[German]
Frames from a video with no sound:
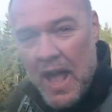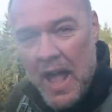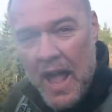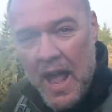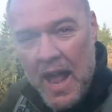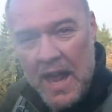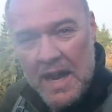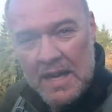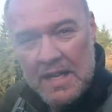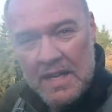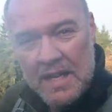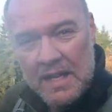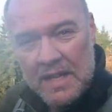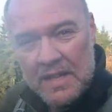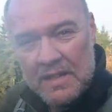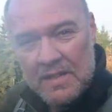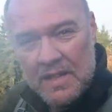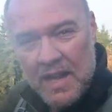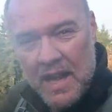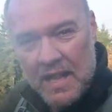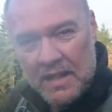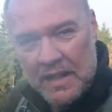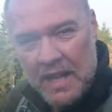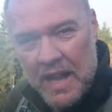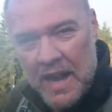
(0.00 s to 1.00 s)
einige
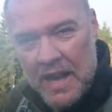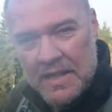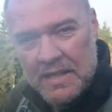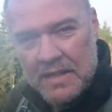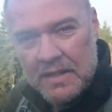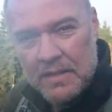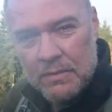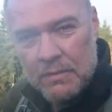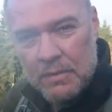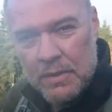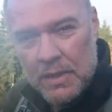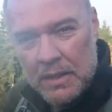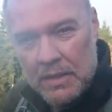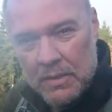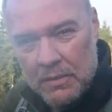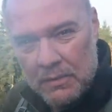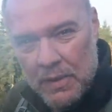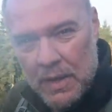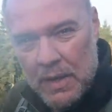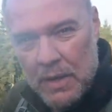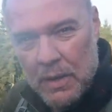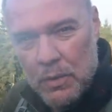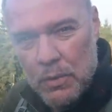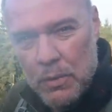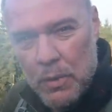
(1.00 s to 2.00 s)
Zeit halten wird,
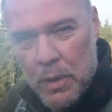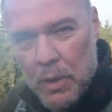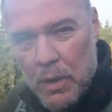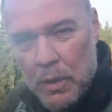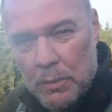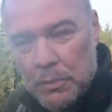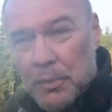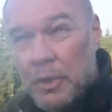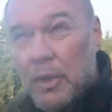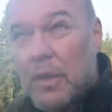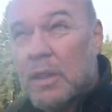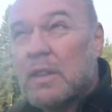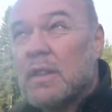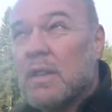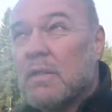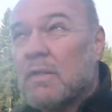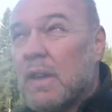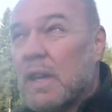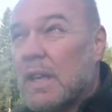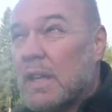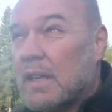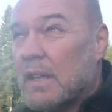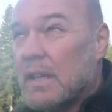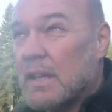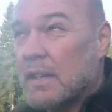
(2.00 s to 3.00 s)
wenn er überhaupt heute
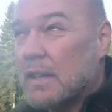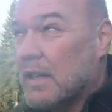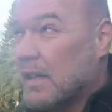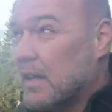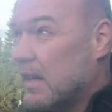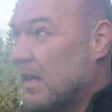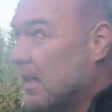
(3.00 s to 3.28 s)
weggeht.